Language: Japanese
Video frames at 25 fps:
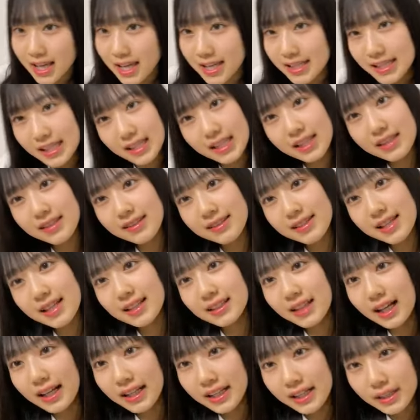3位、ザノト
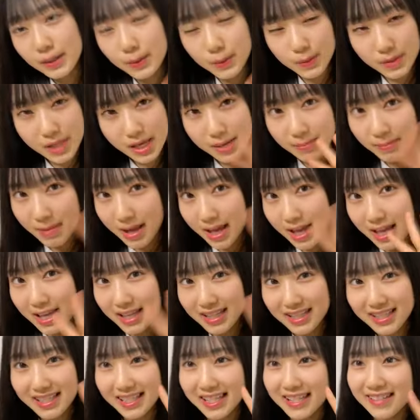さん、ありがとうござい
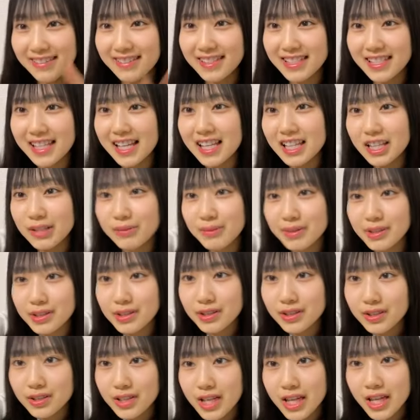ます。2位、藤田
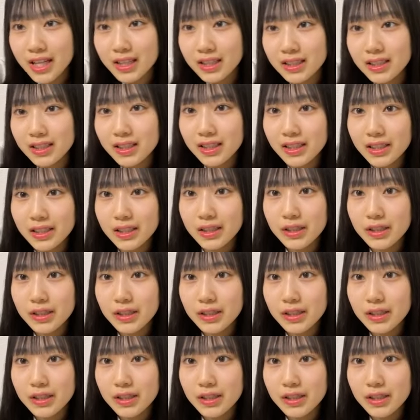アットマーク公演。